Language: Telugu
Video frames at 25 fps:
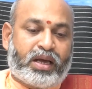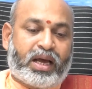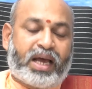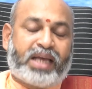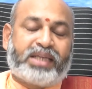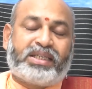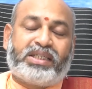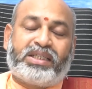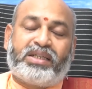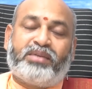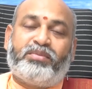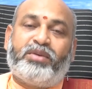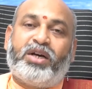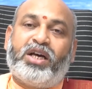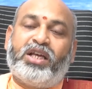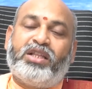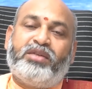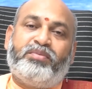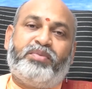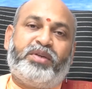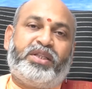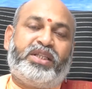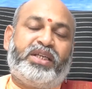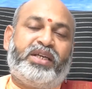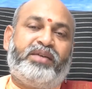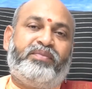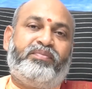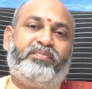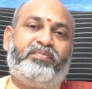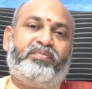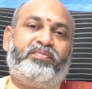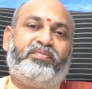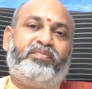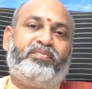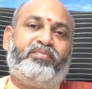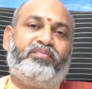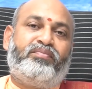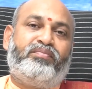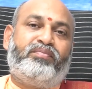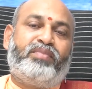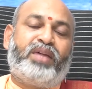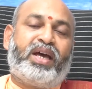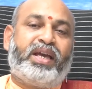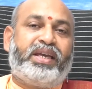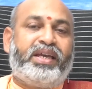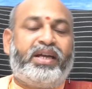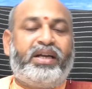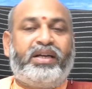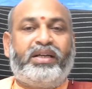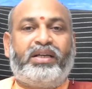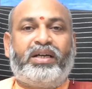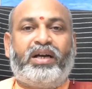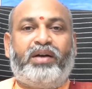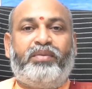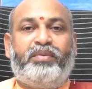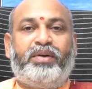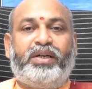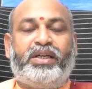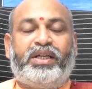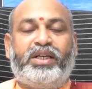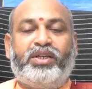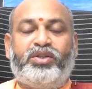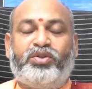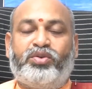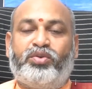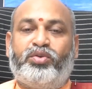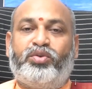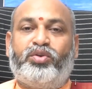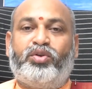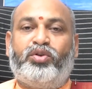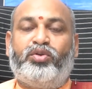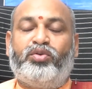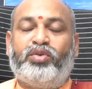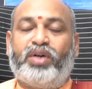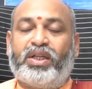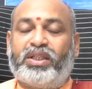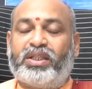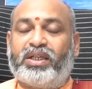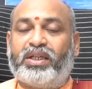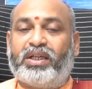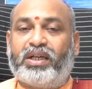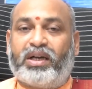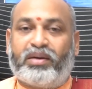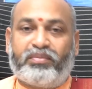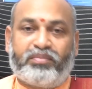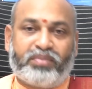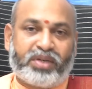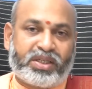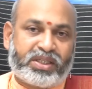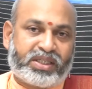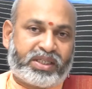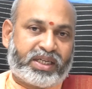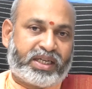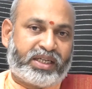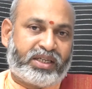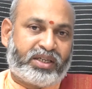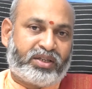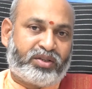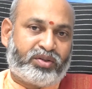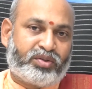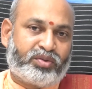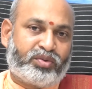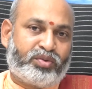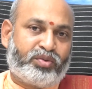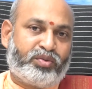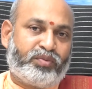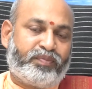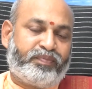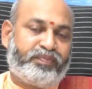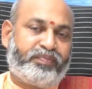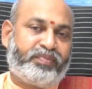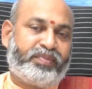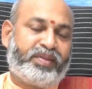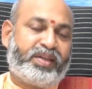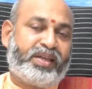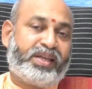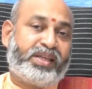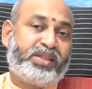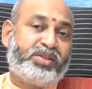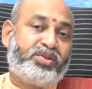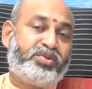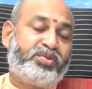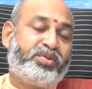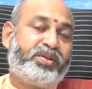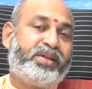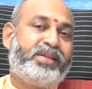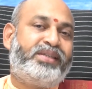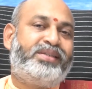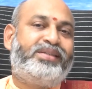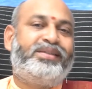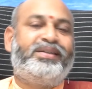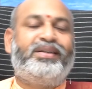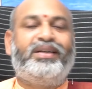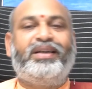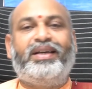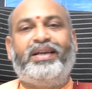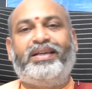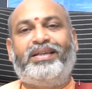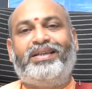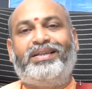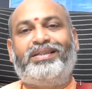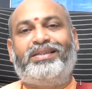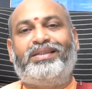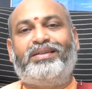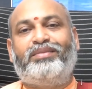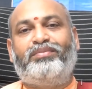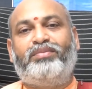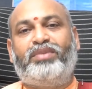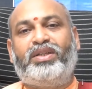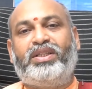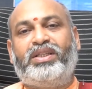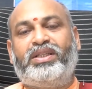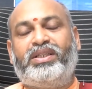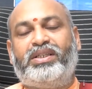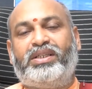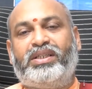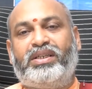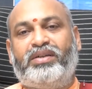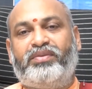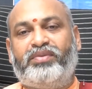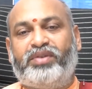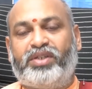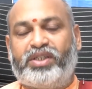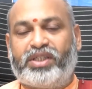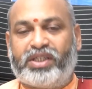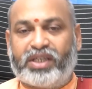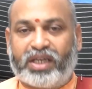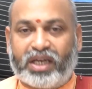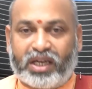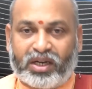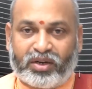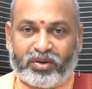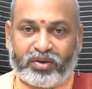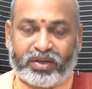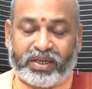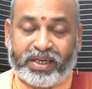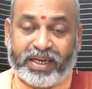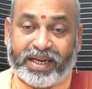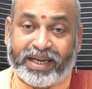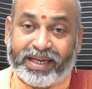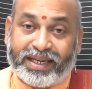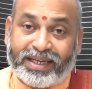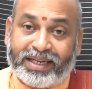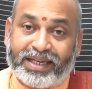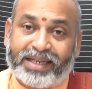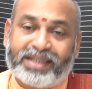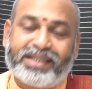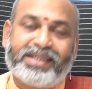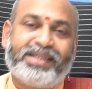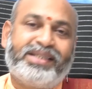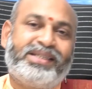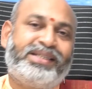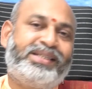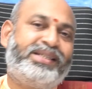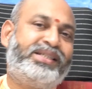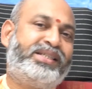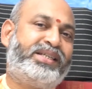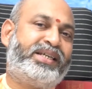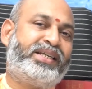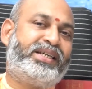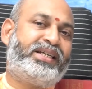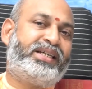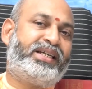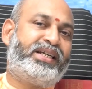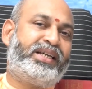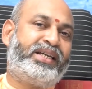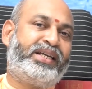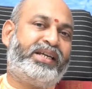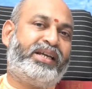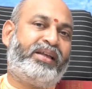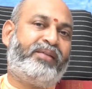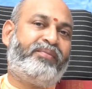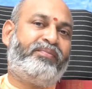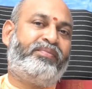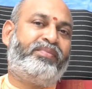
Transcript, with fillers: అష్టమాధిపతి అయ్యాడు కాబట్టి శుక్రుడు అతని కంబస్ట్ అయినందుకు ఇన్సూరెన్స్ రిలేటెడ్ సంబంధించిన విషయాల్లో నెగ్లిజెన్సీ చేయకండి